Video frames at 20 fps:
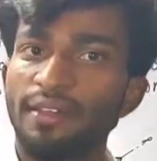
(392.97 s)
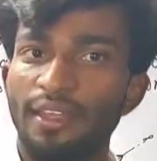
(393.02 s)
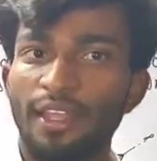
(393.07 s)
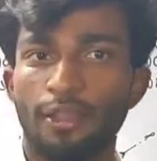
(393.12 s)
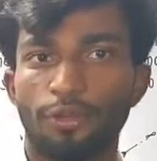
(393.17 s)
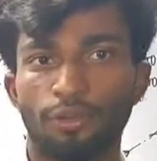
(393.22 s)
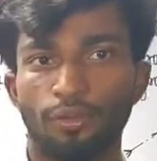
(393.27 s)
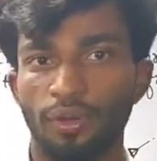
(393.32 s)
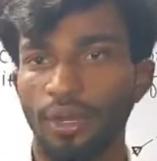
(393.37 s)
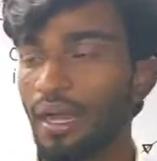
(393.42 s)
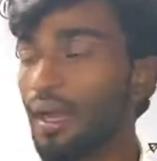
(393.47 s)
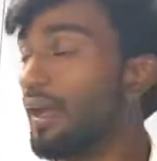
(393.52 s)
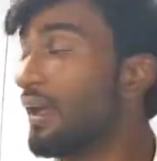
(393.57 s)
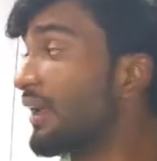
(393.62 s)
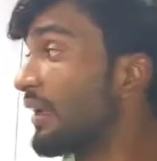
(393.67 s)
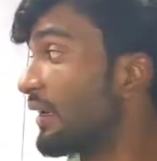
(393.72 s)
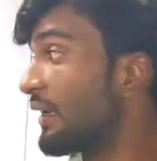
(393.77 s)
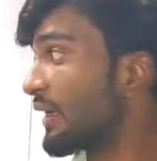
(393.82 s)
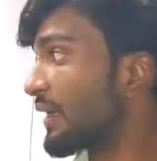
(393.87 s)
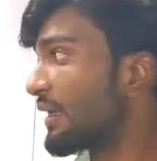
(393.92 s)
दे दूंगा
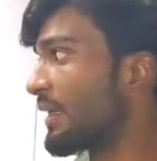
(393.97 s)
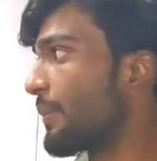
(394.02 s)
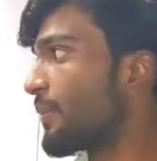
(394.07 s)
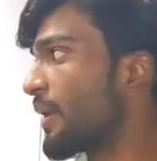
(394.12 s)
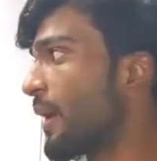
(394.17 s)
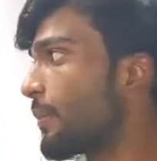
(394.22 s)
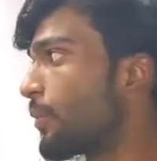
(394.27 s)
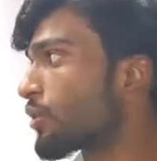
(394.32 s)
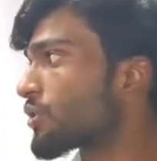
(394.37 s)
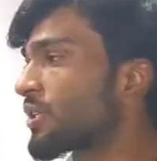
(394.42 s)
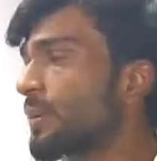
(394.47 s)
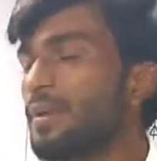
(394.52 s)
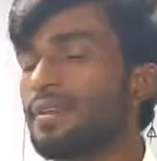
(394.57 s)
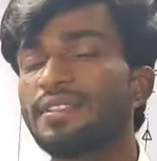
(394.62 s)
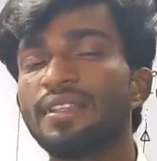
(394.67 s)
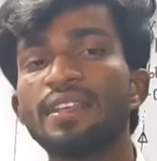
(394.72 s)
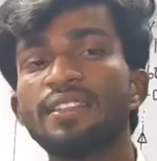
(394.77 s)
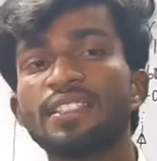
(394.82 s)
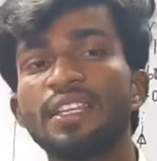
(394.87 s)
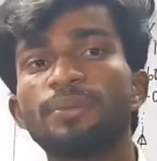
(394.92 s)
लेकिन अभी हम लोग
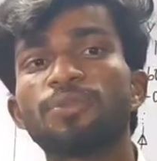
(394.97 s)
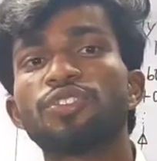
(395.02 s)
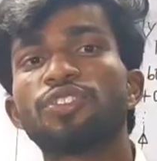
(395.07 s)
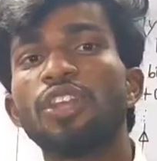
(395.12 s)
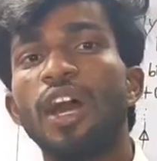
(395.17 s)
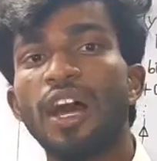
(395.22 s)
समझते हैं सिर्फ